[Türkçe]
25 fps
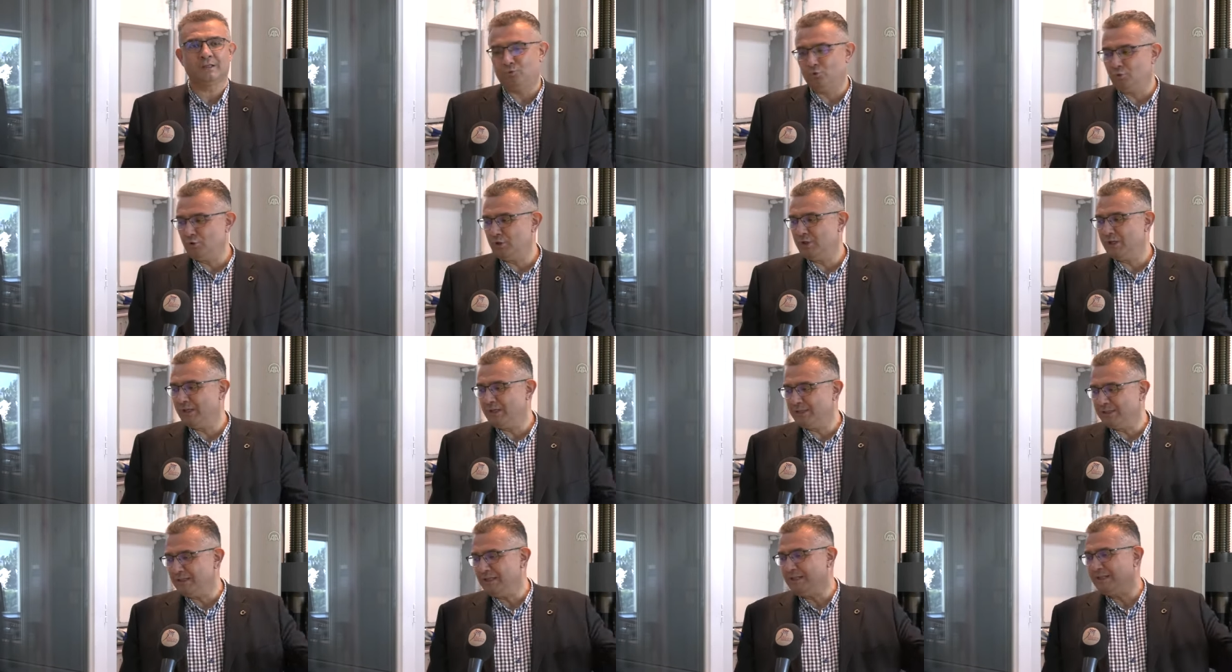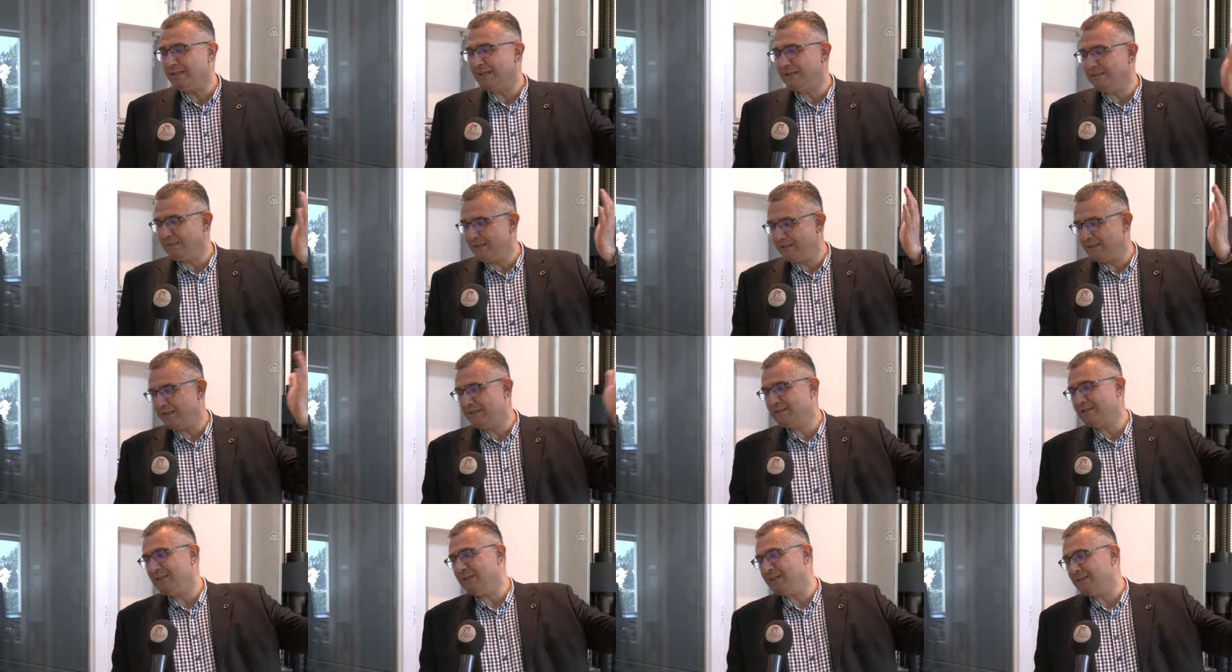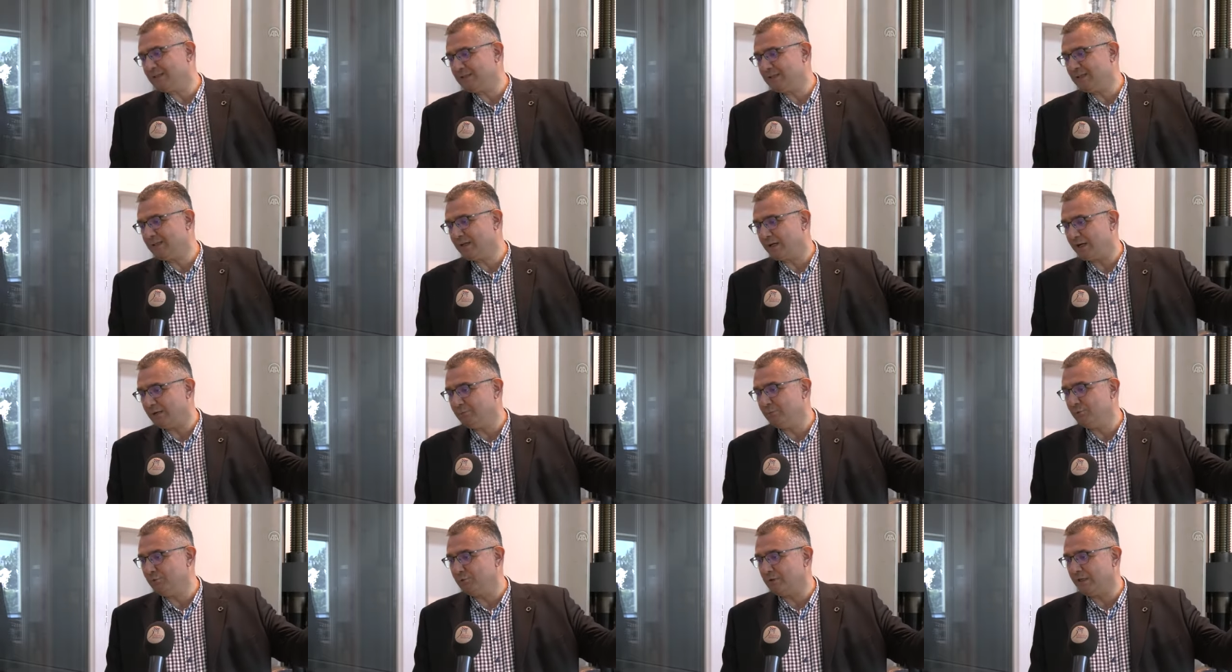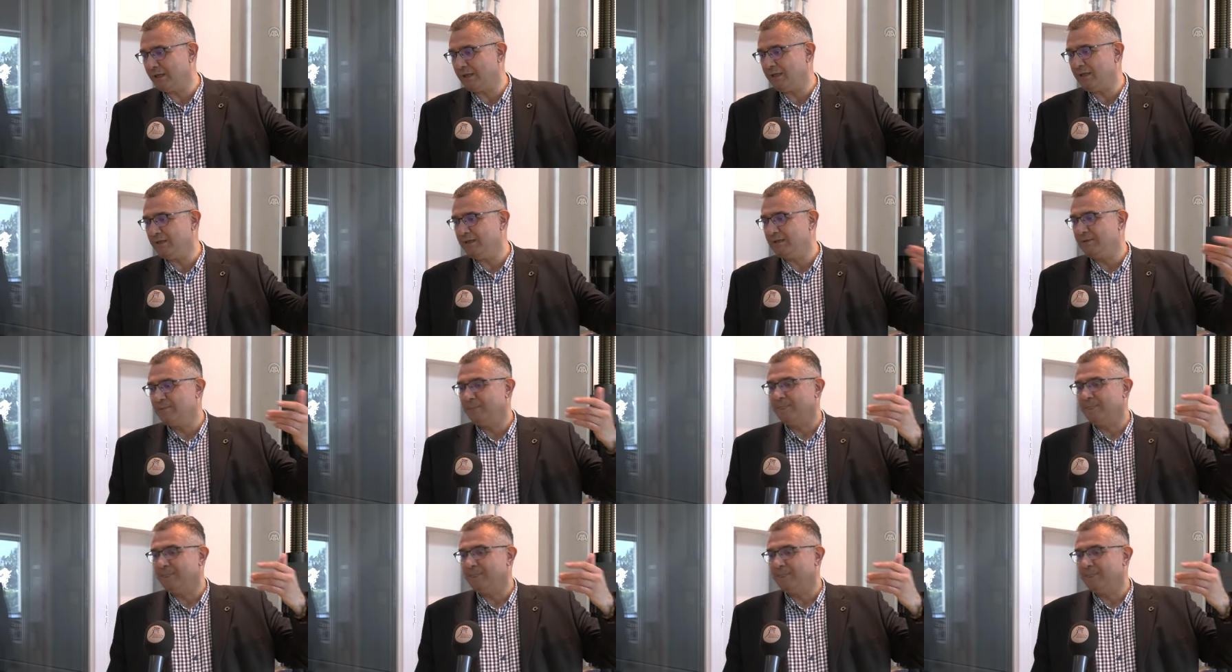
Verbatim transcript: Türkiye'nin ilk entegre tesisi Karabük'te